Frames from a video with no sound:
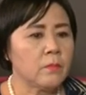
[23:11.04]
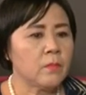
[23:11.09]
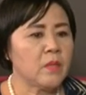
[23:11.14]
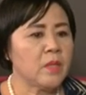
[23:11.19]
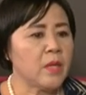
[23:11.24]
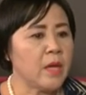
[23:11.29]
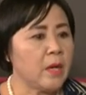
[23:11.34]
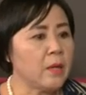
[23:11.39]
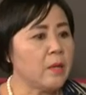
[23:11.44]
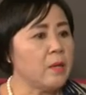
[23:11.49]

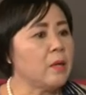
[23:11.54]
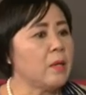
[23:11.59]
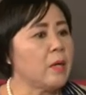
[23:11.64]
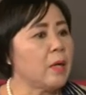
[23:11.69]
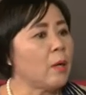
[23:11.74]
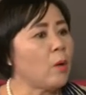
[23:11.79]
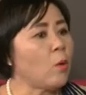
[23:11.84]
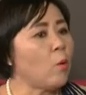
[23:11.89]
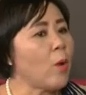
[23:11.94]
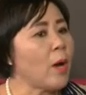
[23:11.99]
nhà nước
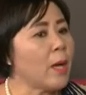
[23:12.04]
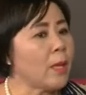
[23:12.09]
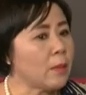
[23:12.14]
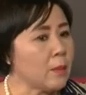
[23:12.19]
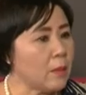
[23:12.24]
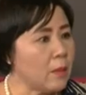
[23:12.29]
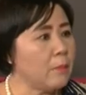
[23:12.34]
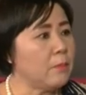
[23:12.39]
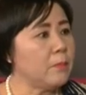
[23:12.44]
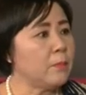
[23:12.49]
hãy quan
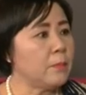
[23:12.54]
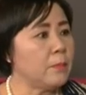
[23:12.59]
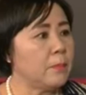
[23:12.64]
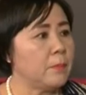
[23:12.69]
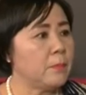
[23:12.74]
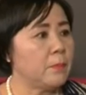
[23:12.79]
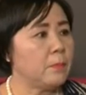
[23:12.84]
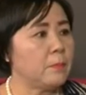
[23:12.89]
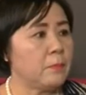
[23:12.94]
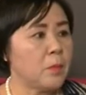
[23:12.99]
tâm
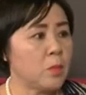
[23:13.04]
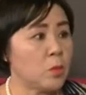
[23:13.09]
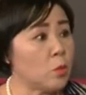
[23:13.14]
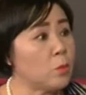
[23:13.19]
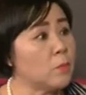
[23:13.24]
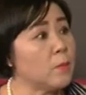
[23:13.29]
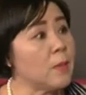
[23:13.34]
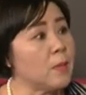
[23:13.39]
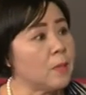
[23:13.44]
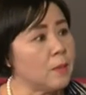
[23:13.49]
và
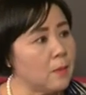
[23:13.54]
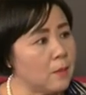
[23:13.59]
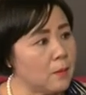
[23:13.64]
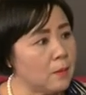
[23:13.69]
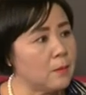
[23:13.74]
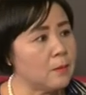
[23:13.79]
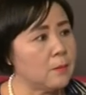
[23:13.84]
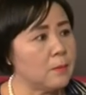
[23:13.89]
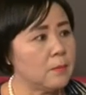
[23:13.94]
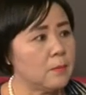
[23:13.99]
giúp đỡ
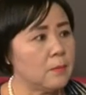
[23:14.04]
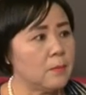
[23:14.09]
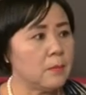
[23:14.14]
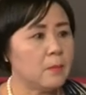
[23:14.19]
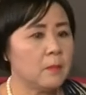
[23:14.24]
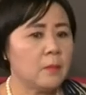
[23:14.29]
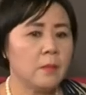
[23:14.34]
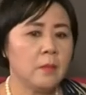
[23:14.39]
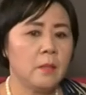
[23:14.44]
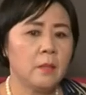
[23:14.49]
hơn
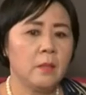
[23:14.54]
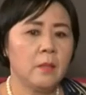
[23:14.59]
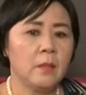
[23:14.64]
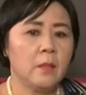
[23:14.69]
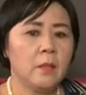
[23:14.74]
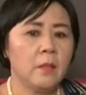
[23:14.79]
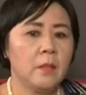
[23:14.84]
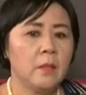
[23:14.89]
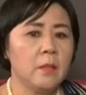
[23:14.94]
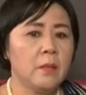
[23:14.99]

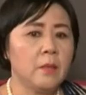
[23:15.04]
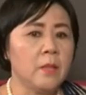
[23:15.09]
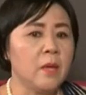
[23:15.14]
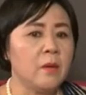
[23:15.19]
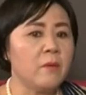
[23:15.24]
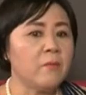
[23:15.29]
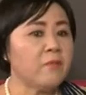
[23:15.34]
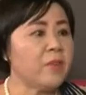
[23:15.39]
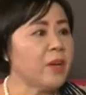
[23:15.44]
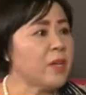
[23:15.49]

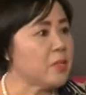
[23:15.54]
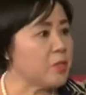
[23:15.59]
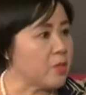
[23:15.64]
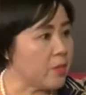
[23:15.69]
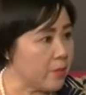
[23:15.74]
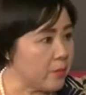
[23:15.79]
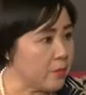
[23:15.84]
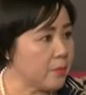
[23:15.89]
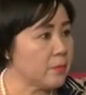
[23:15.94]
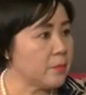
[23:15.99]
để phát
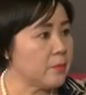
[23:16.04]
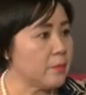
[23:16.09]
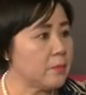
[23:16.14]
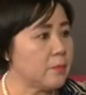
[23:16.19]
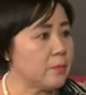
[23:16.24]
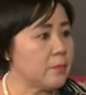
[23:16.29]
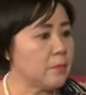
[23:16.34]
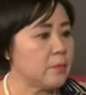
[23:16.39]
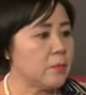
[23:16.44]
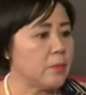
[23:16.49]
triển
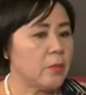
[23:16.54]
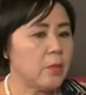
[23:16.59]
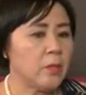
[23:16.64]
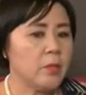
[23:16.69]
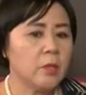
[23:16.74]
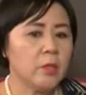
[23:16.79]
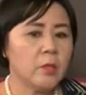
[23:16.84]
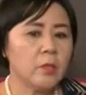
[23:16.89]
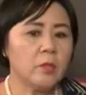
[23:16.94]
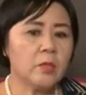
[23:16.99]

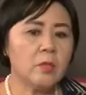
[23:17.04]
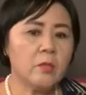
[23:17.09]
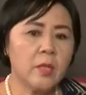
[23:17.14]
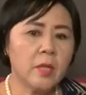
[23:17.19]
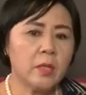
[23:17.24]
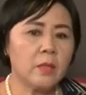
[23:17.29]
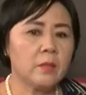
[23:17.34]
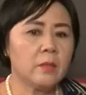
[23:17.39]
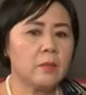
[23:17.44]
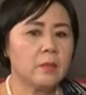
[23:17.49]
thứ
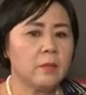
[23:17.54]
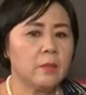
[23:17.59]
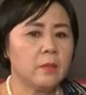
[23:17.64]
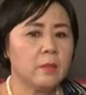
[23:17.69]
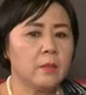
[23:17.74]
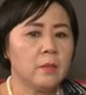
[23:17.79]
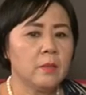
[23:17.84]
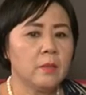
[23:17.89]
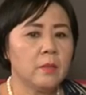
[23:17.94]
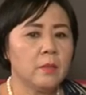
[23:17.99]
nhất
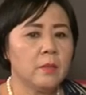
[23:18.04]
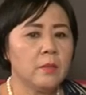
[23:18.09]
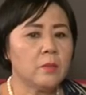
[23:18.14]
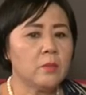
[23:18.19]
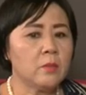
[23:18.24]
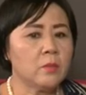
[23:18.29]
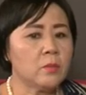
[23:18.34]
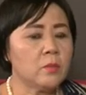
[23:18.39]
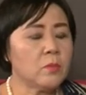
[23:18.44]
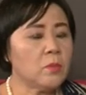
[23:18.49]

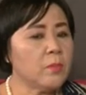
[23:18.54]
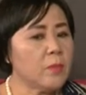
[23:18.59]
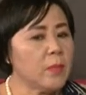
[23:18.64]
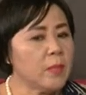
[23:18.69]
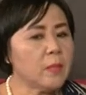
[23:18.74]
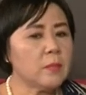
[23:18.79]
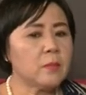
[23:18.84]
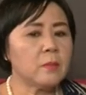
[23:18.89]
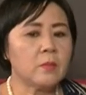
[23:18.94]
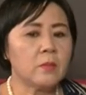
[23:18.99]
giúp
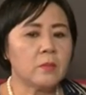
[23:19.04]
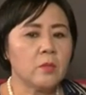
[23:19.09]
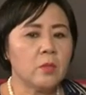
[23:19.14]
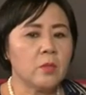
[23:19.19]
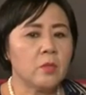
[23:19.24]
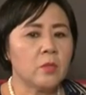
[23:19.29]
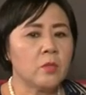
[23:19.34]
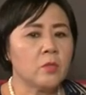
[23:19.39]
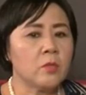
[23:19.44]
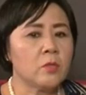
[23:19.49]
ích
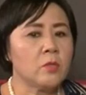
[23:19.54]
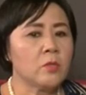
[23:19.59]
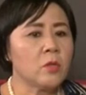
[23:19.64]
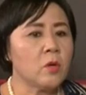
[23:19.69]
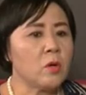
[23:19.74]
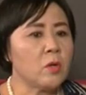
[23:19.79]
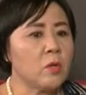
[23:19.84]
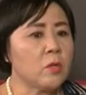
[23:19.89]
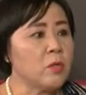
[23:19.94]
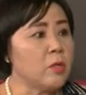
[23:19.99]

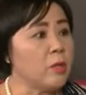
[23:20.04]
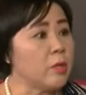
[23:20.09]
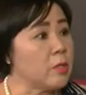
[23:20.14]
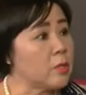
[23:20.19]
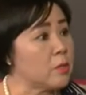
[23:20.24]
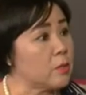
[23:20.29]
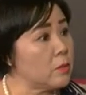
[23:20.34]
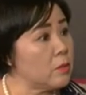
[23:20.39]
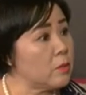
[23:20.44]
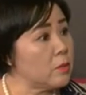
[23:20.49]
cho
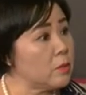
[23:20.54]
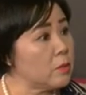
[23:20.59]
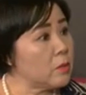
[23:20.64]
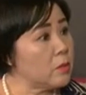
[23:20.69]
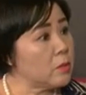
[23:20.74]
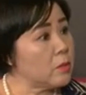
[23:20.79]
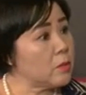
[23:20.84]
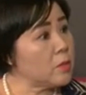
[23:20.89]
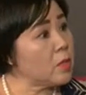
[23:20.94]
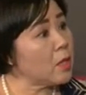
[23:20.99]
người
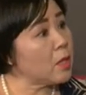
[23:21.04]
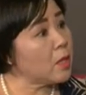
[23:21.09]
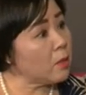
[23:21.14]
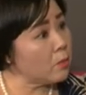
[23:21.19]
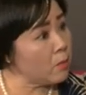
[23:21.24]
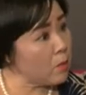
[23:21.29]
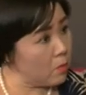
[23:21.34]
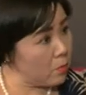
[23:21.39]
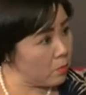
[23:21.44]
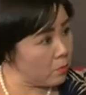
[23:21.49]
dân
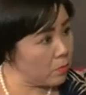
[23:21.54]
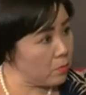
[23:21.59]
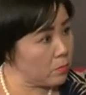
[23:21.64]
lao động